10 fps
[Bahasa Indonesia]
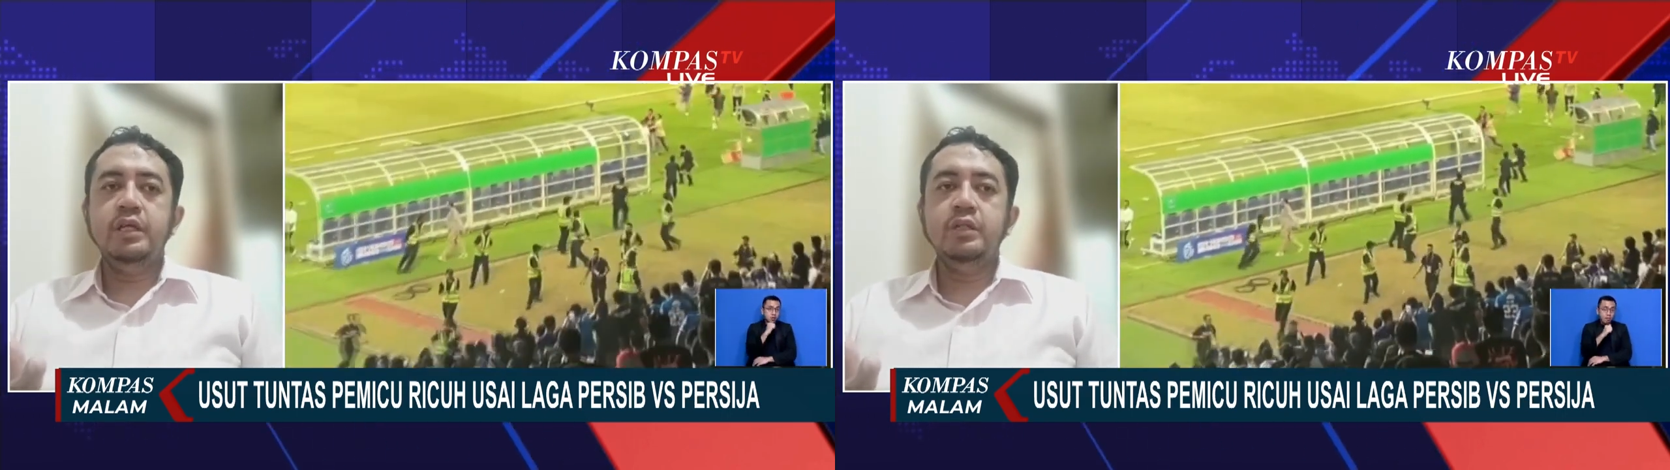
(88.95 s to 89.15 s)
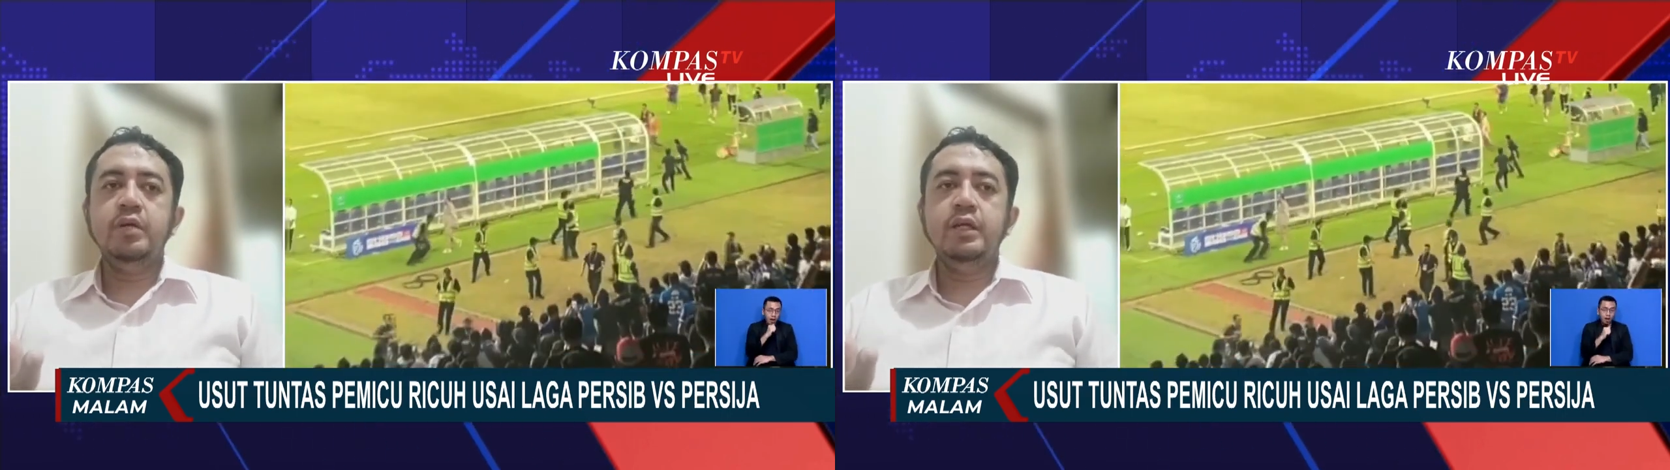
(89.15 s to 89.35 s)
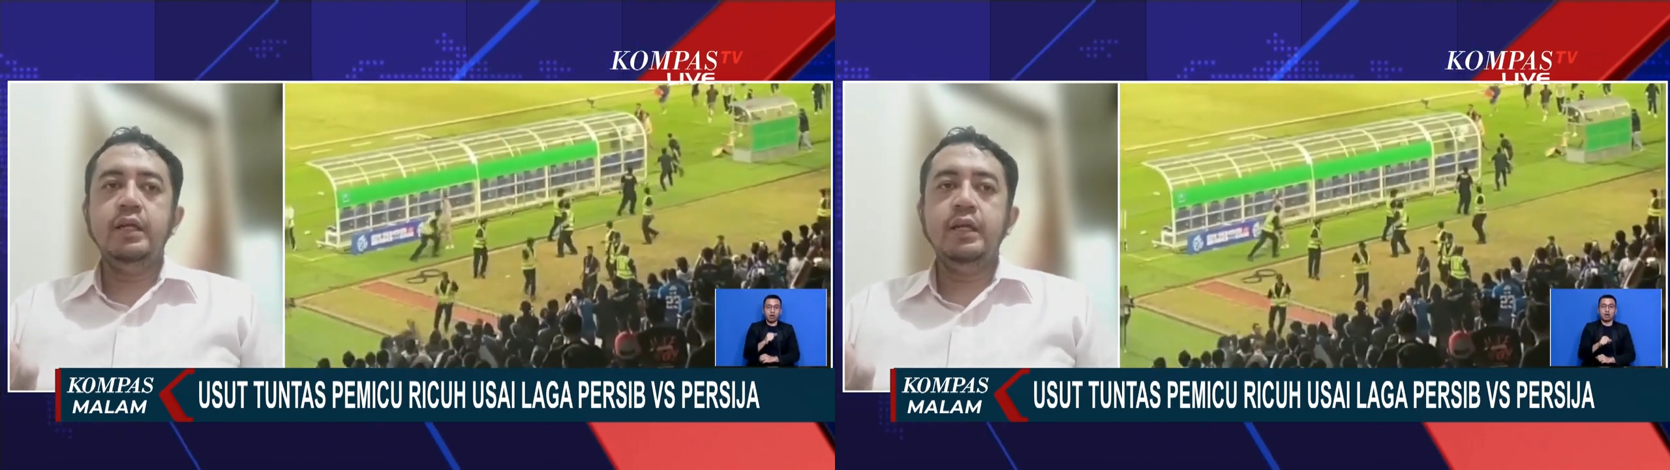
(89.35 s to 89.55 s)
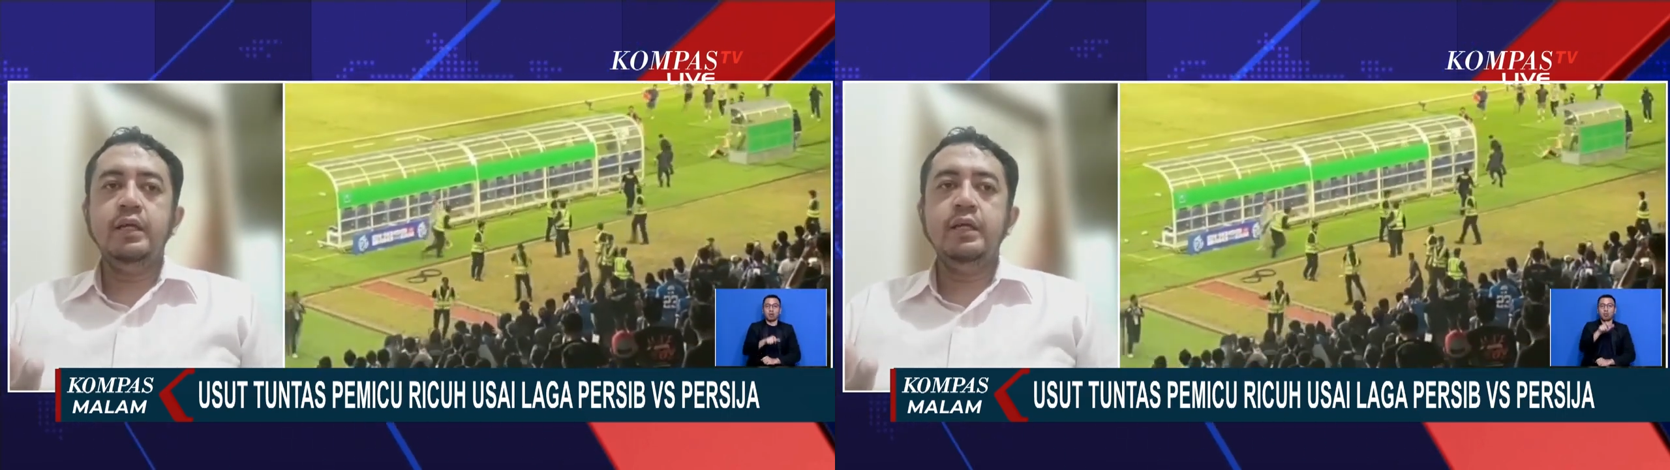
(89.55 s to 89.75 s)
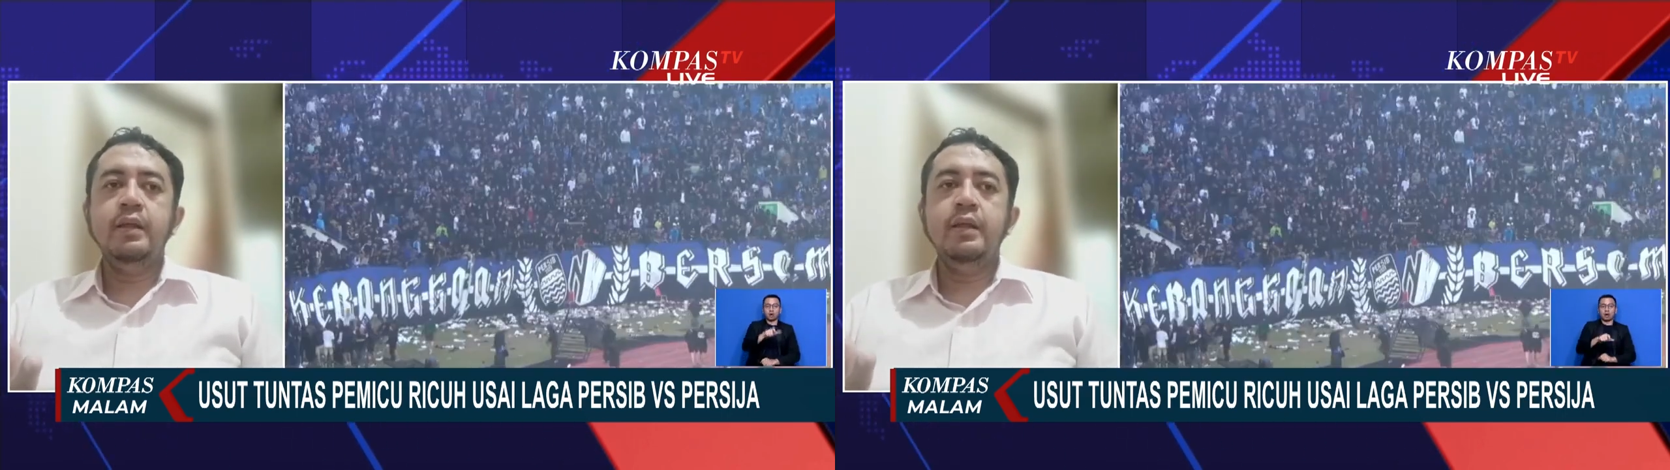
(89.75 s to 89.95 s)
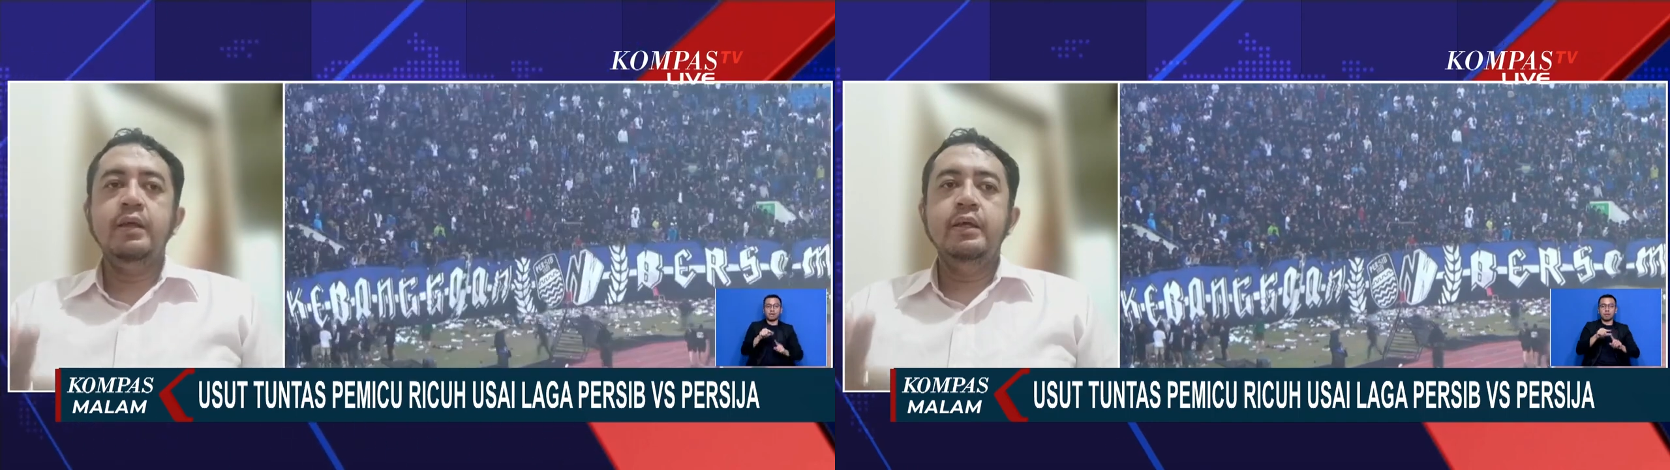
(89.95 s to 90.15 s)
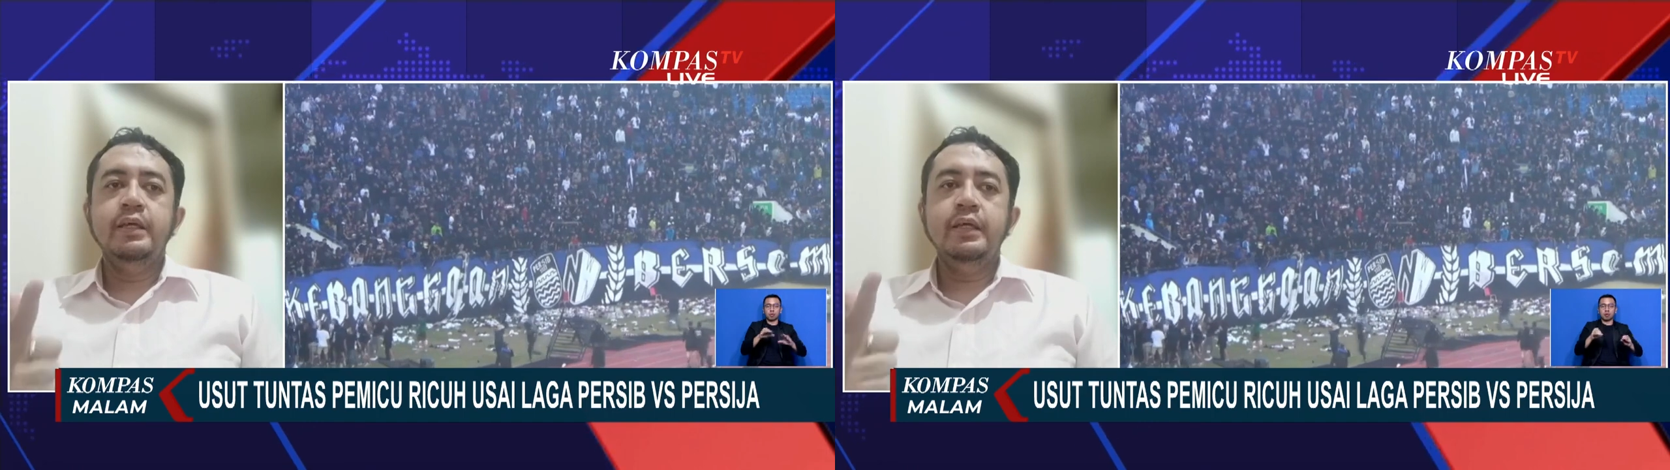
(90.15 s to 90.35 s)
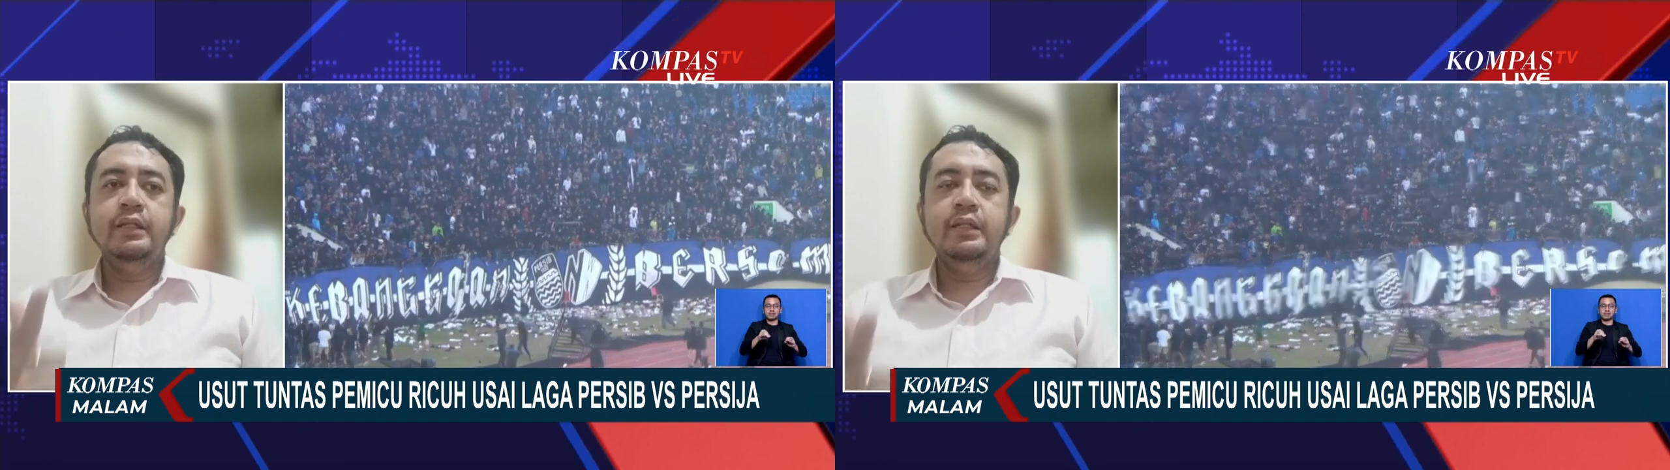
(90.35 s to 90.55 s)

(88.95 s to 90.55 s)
kalau kita telusuri arsip,